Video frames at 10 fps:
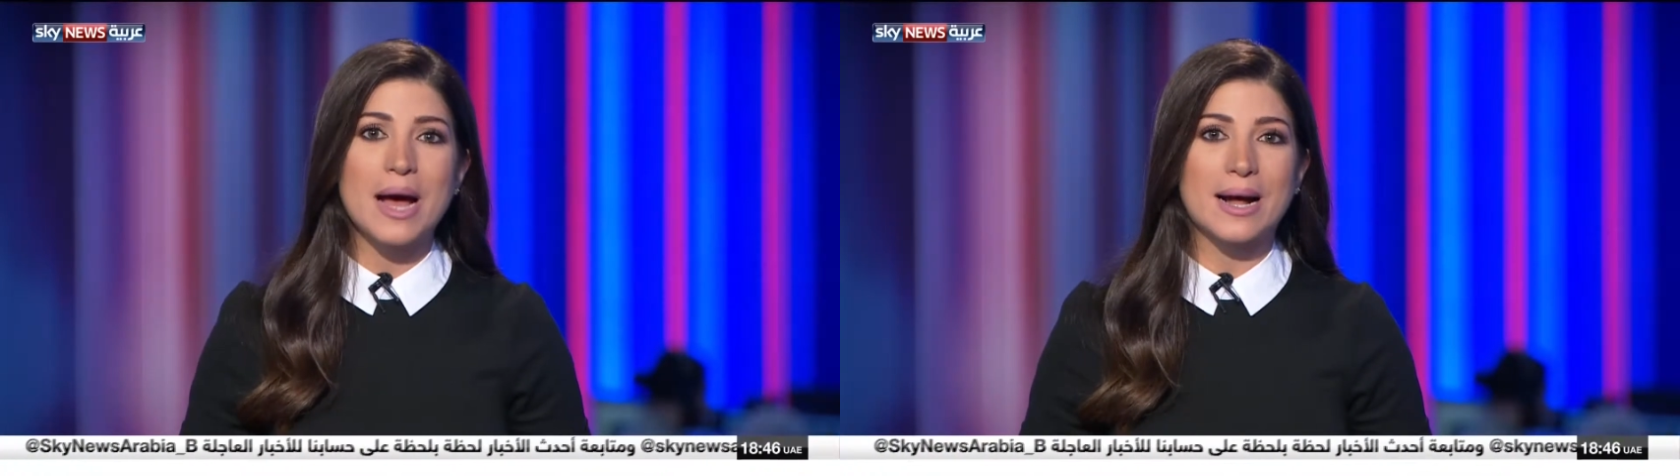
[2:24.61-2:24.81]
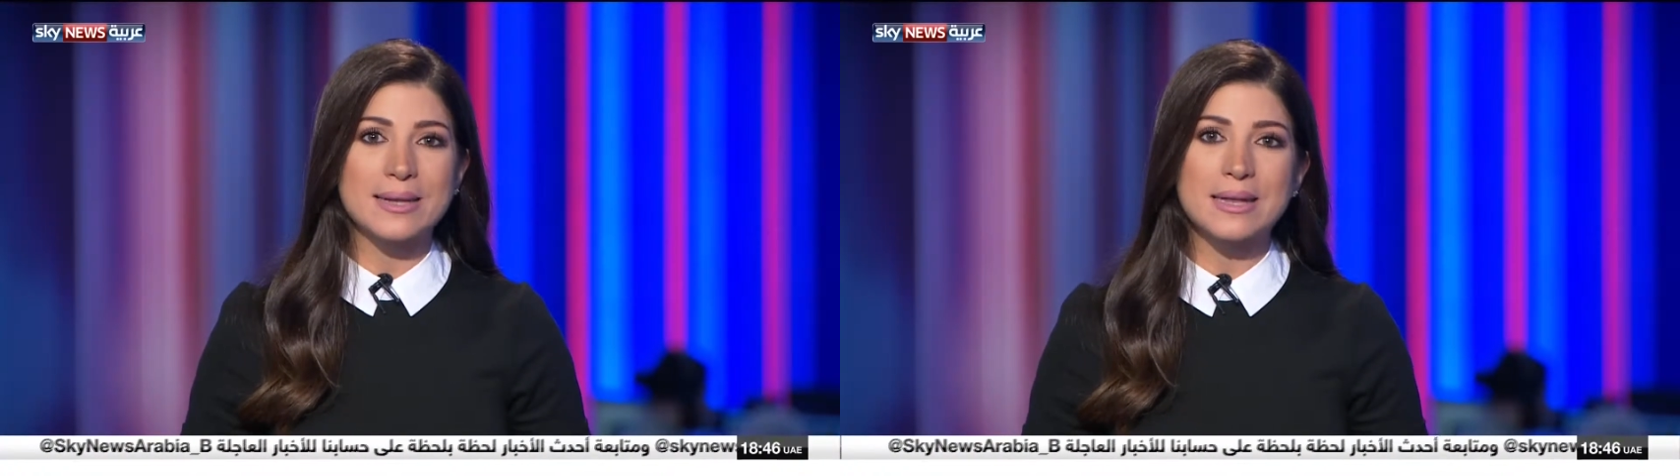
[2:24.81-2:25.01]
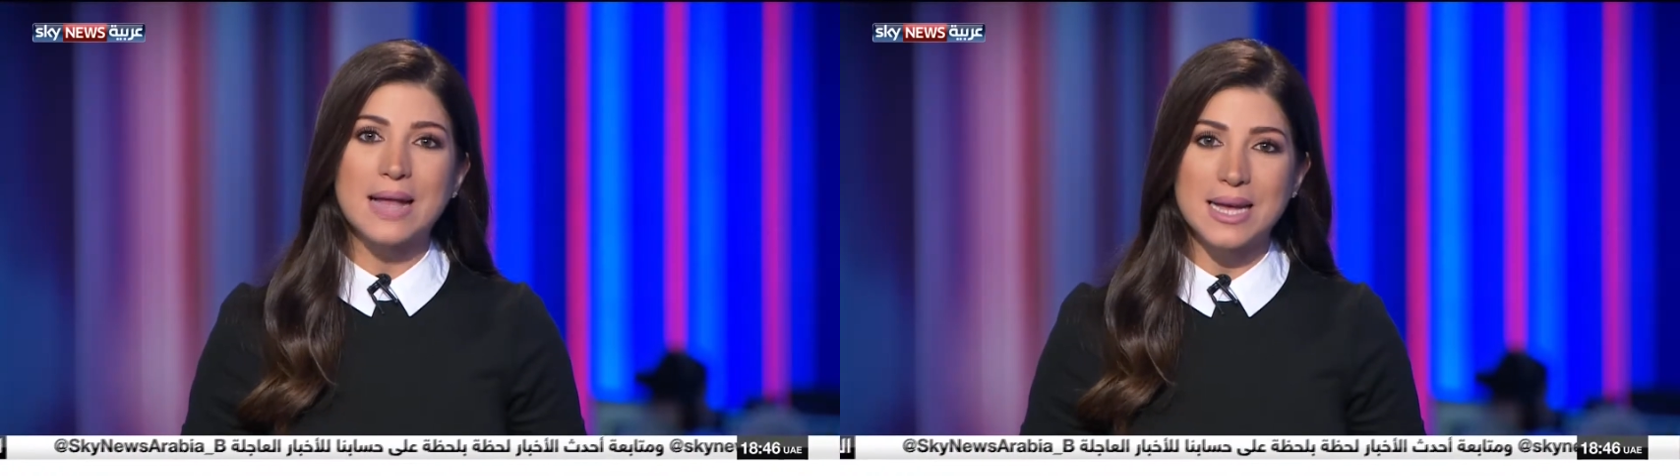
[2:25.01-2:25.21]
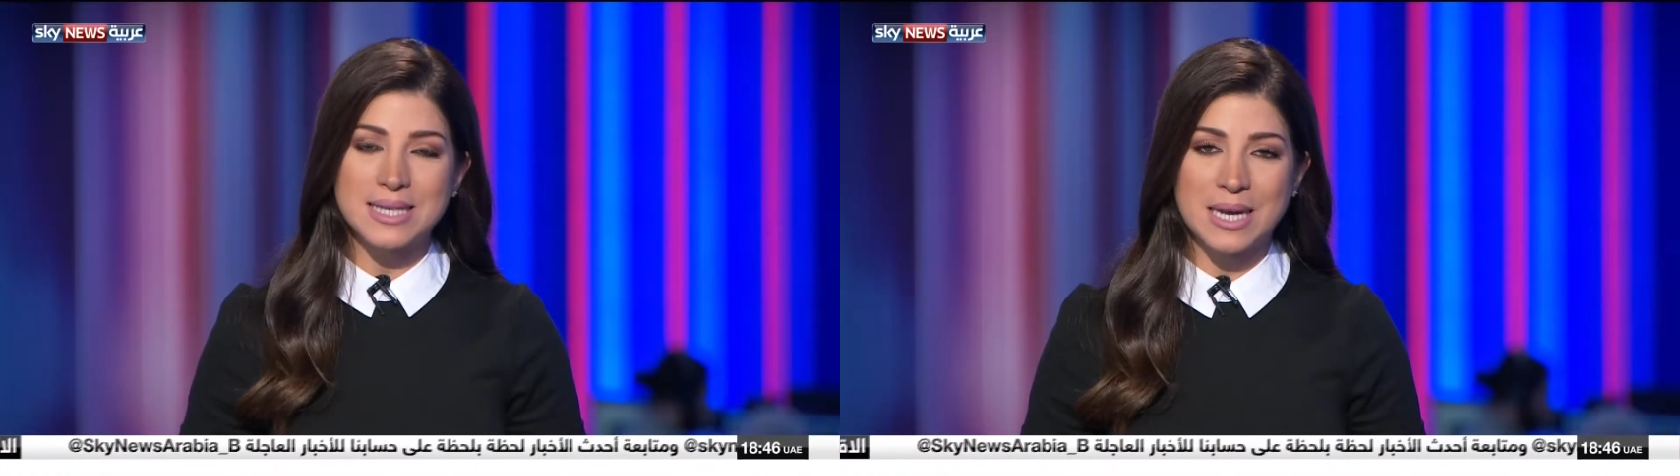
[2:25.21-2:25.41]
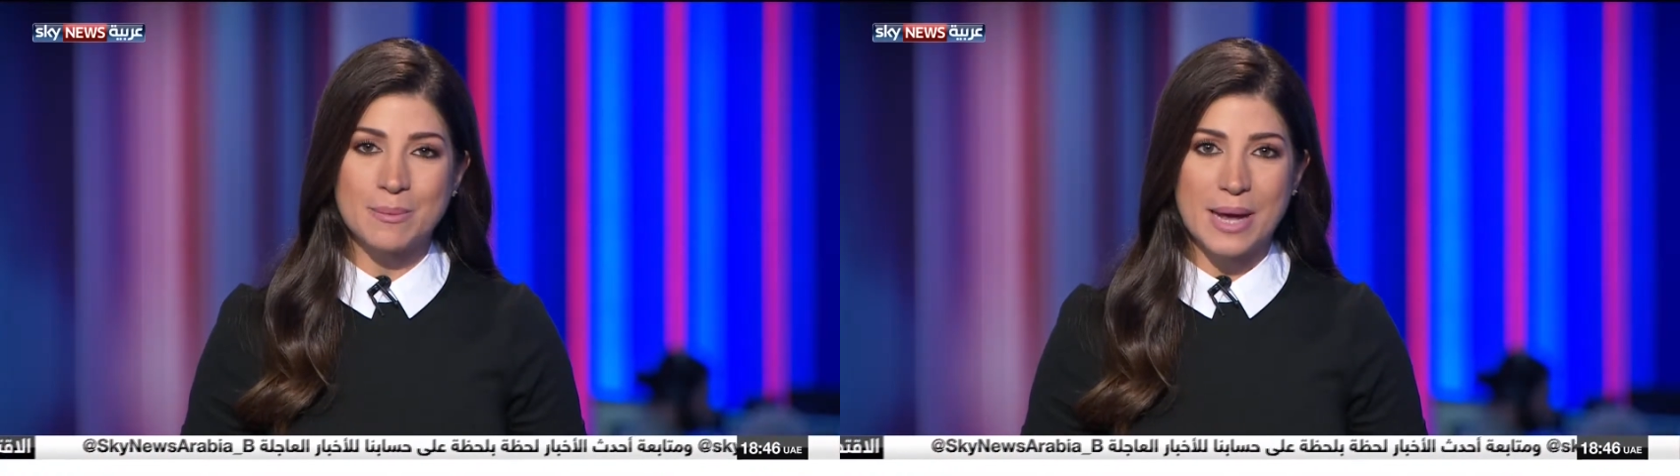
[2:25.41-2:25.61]
قد
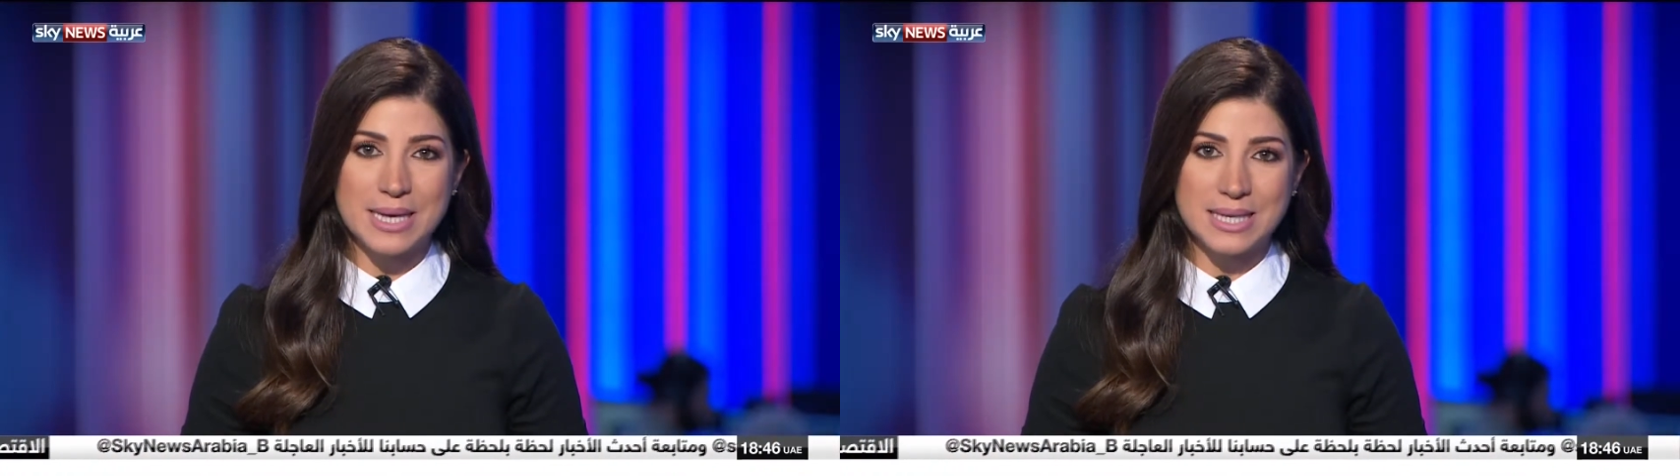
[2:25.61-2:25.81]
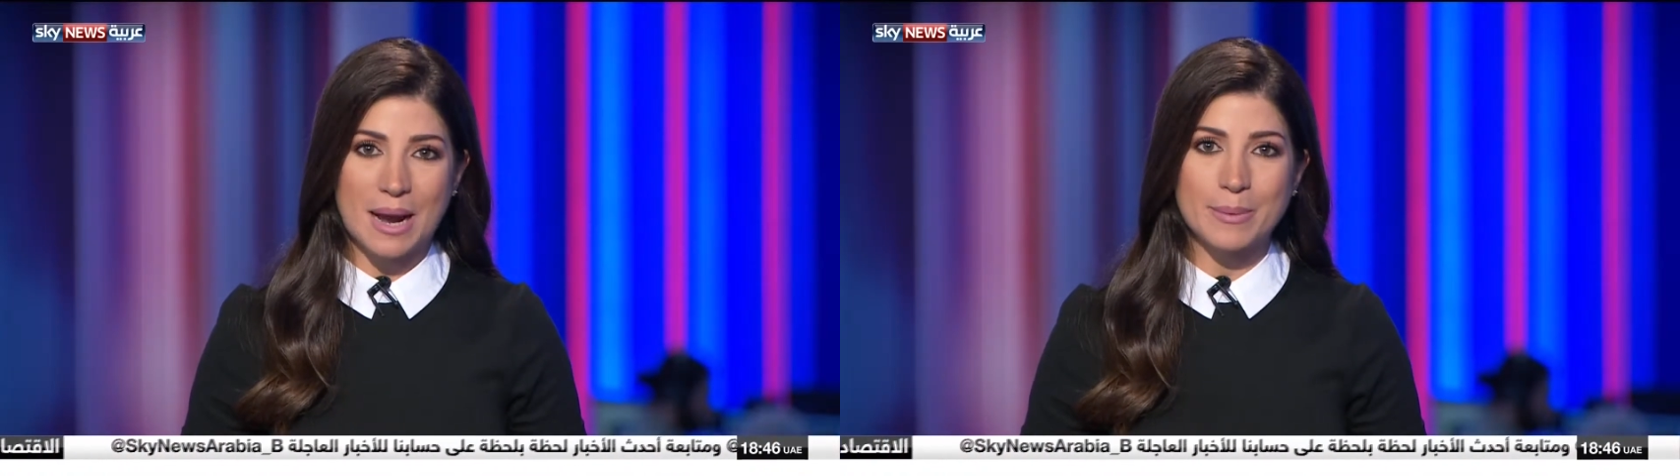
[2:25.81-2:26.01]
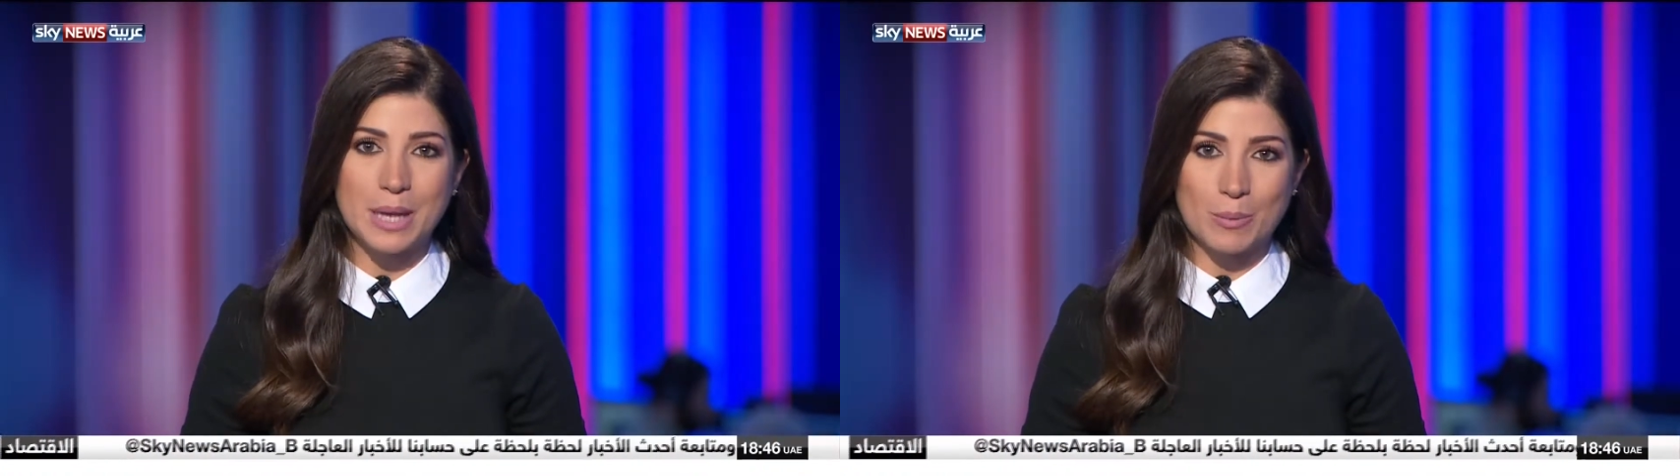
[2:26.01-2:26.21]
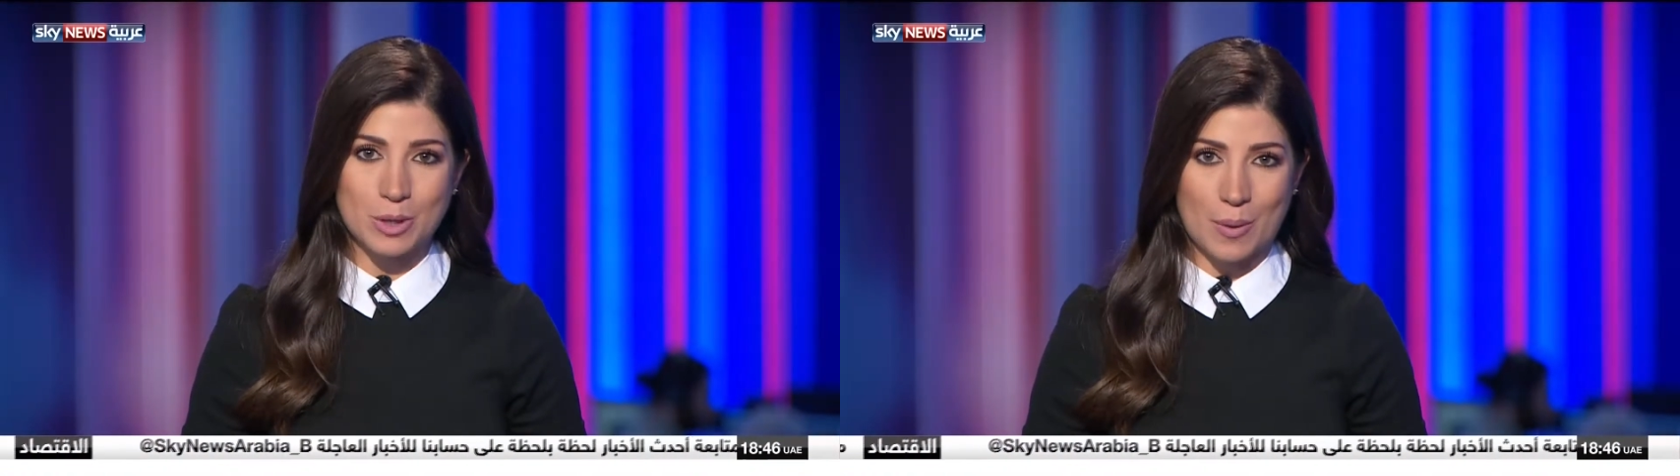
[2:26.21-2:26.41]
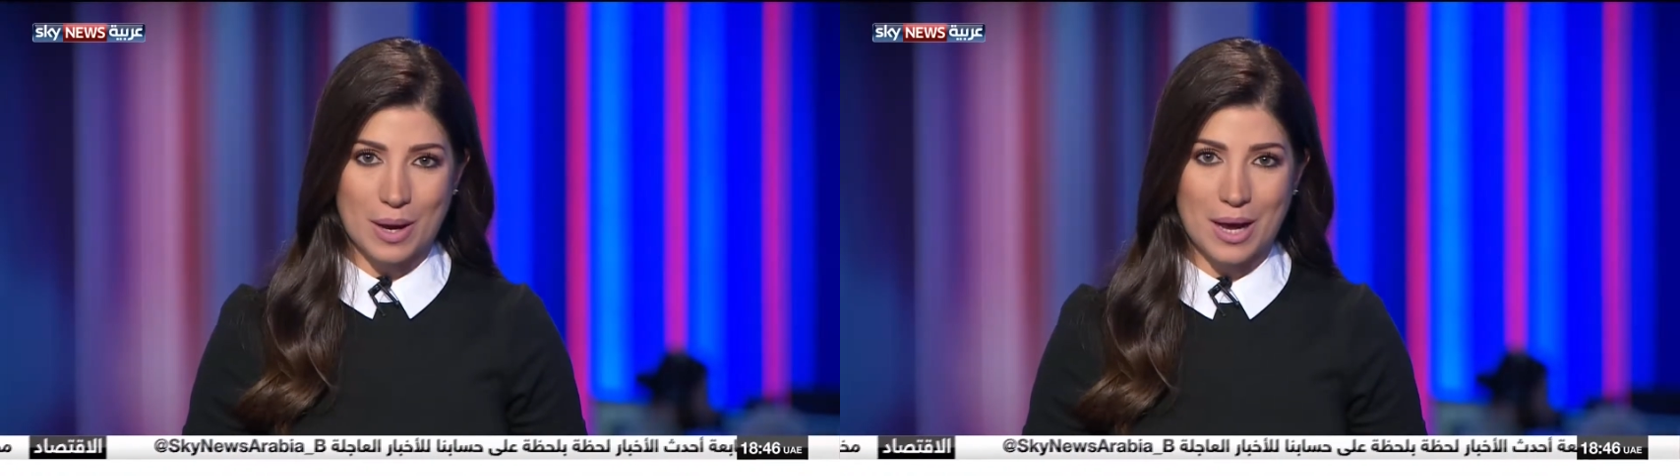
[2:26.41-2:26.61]
تتحسن بأسرع من
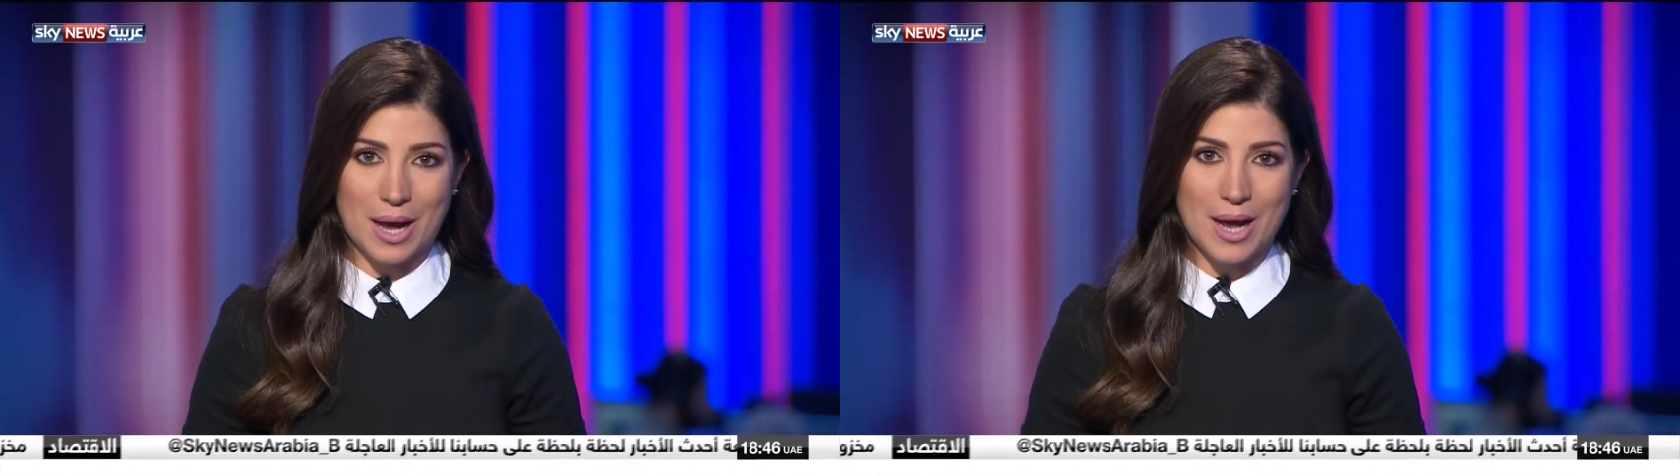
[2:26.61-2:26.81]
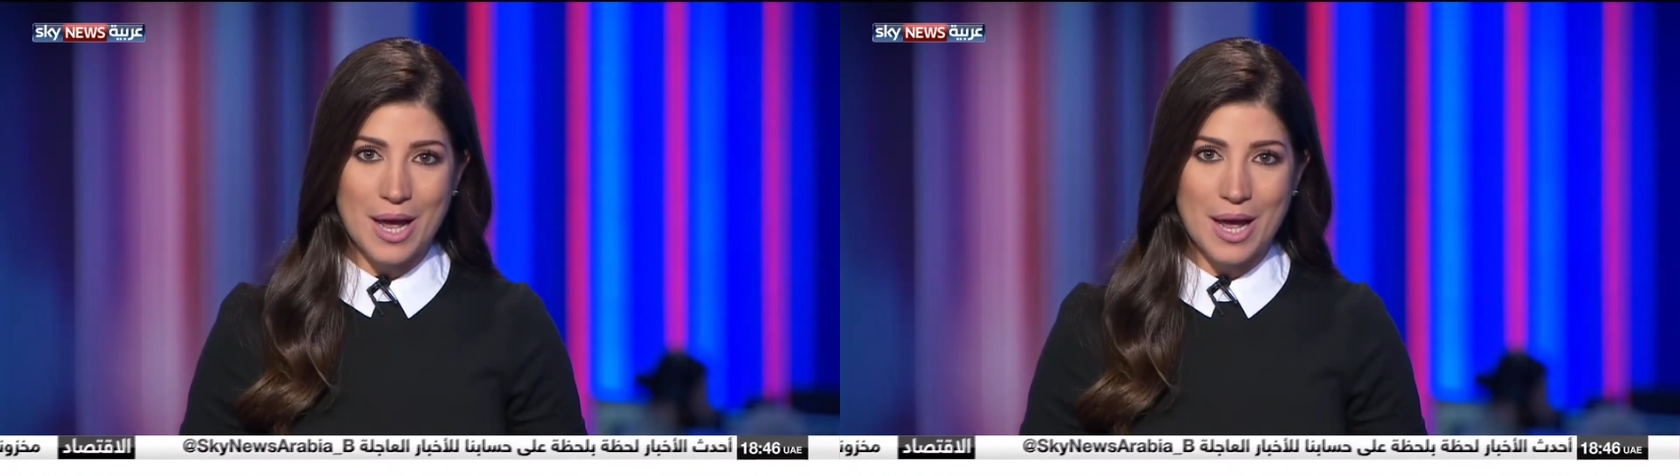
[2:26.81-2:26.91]
المتوقع